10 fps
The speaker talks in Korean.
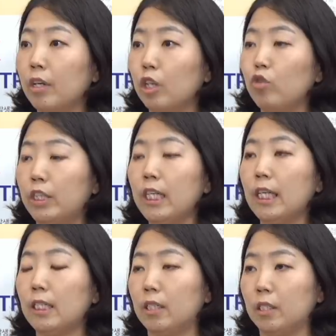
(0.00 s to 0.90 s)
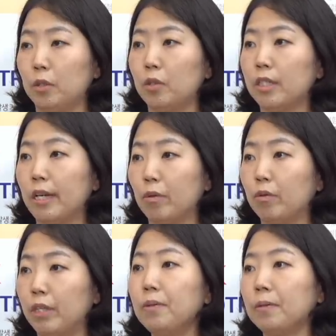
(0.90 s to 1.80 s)
음. 그리고 이제까지 늘 그렇게
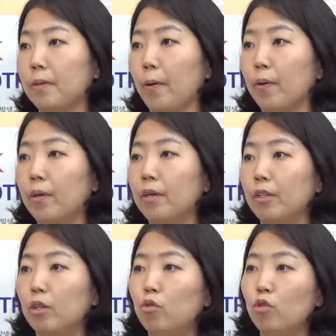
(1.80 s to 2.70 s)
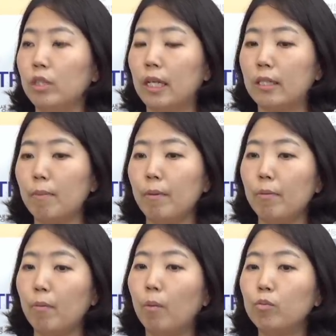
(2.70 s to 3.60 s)
작용은 했었어요. 음. 연준이 자산
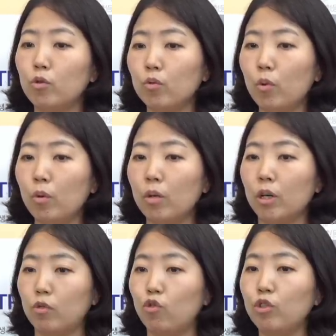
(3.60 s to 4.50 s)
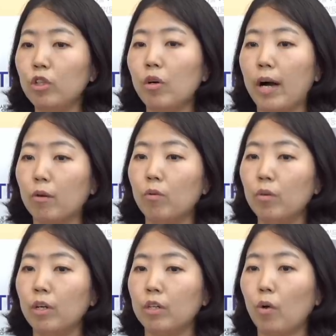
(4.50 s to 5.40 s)
맵을 멈추고
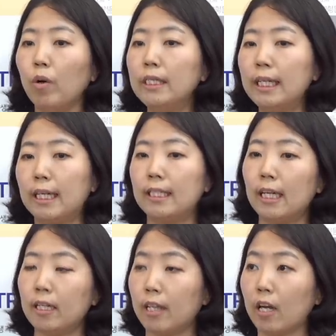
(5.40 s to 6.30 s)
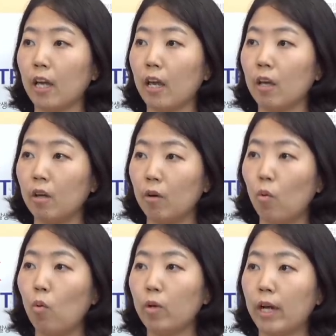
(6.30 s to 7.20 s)
줄여가고 더 이상 안 사는 단계.
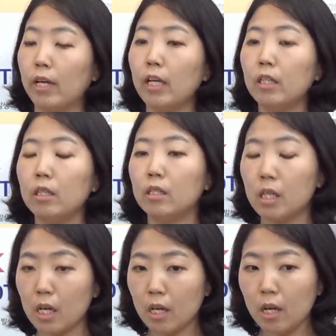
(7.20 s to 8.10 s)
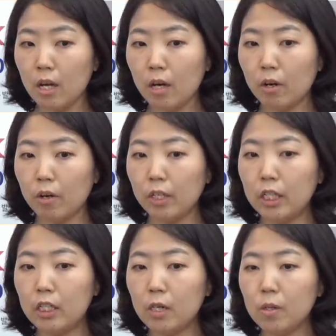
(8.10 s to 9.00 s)
음. 그 단계들이 이제 어
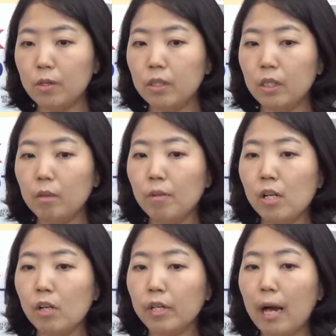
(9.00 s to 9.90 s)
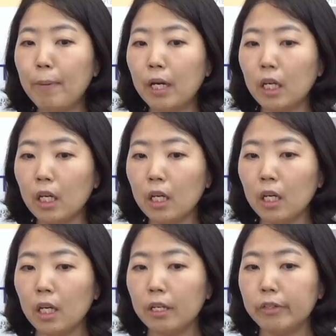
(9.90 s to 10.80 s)
2011년 하반기
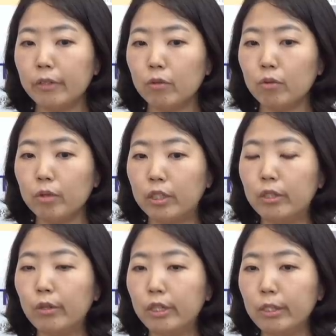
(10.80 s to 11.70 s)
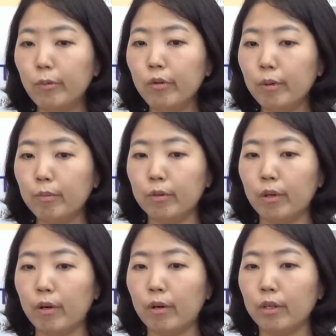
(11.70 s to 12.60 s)
그리고
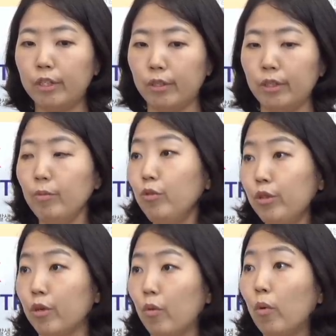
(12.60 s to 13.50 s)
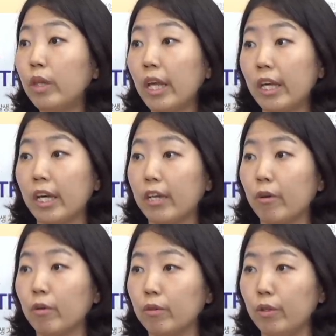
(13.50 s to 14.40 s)
2015년부터 2016년 그때
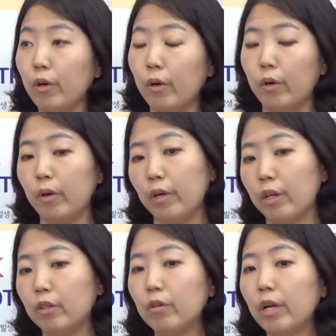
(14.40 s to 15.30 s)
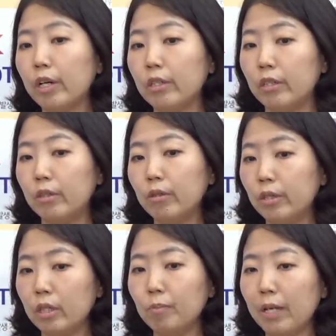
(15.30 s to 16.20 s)
기간이었거든요. 네. 예, 그러다가 이제
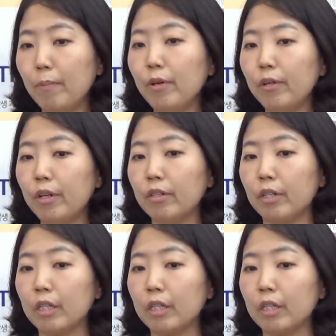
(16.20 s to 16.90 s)
2013년에는